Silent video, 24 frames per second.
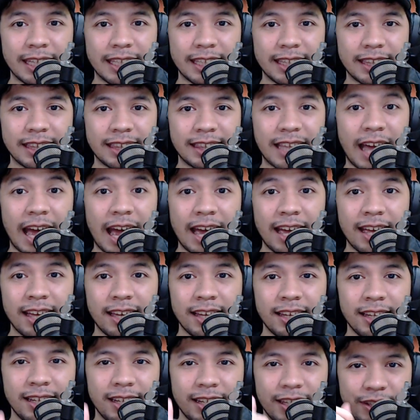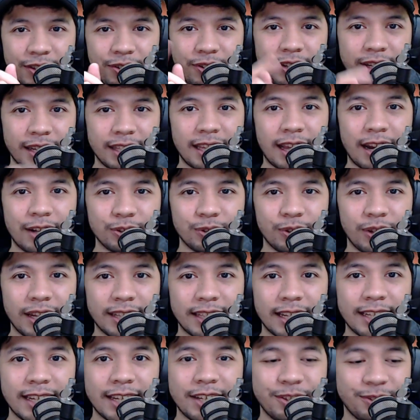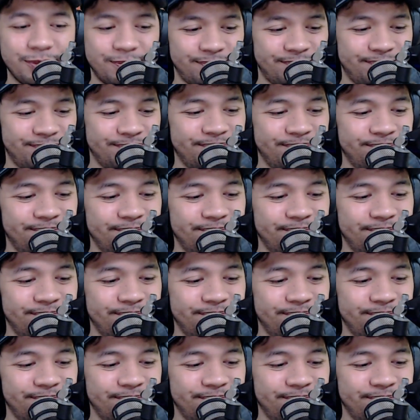kita. Yuk, kita langsung lihat aja yuk.